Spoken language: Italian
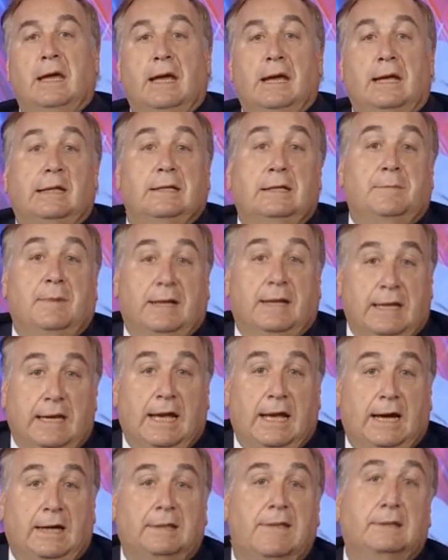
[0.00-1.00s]
Di
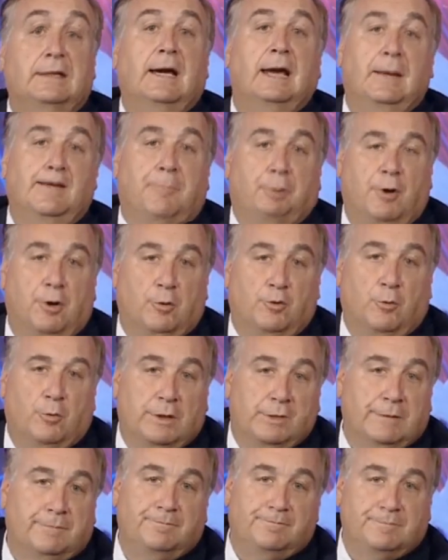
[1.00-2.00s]
Maria e poi lui,
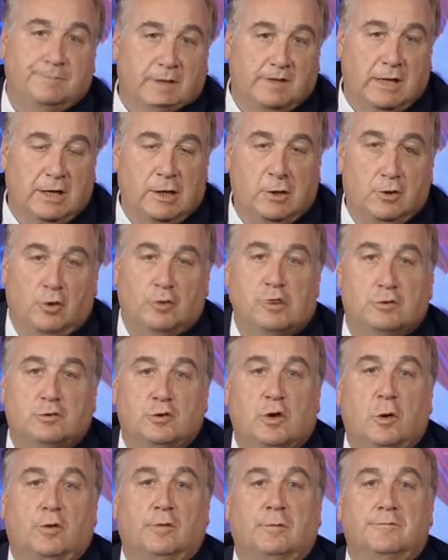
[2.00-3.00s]
il
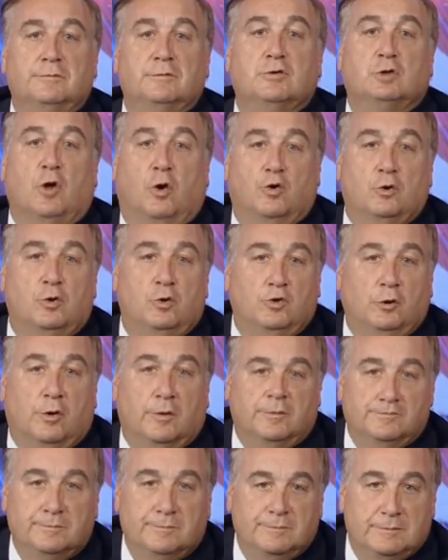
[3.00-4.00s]
nostro
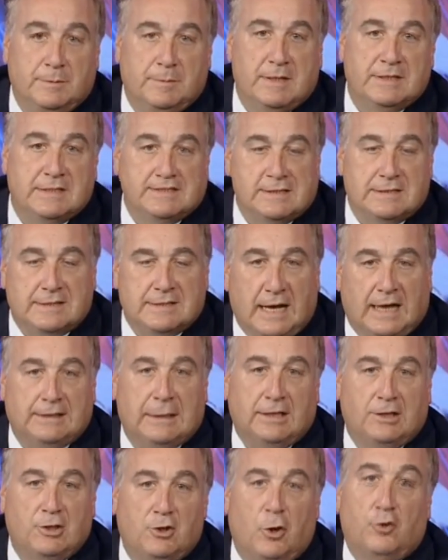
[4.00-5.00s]
sogno di
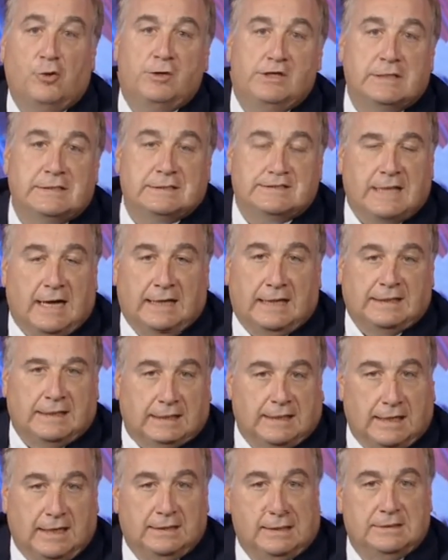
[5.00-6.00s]
mezz'estate, di ogni estate
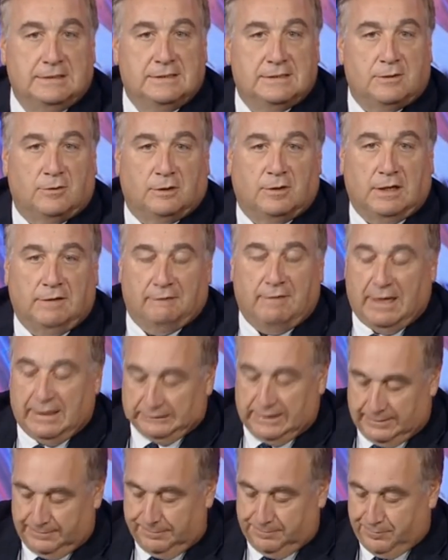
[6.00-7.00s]
che è Edison Cavani,
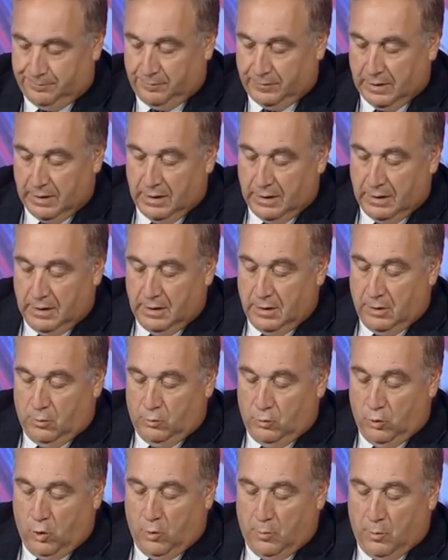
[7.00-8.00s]

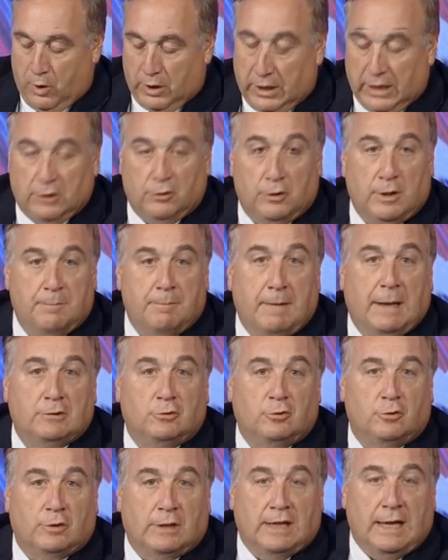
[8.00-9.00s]
l'uomo che non è mai
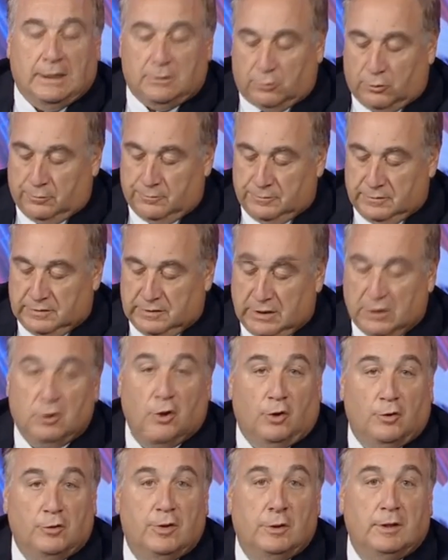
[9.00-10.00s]
tornato se
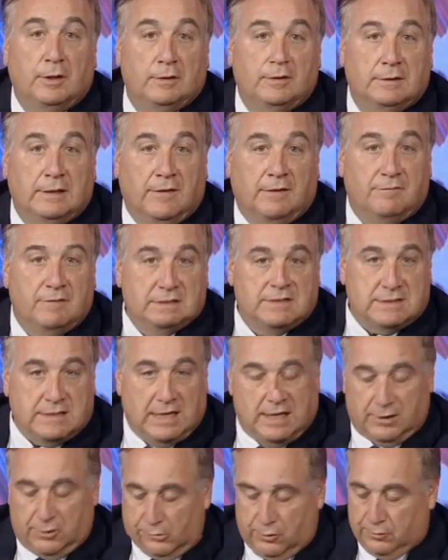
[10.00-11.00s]
non da
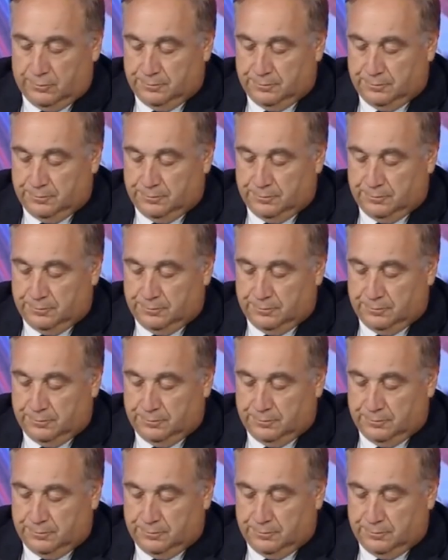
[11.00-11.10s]
avversario.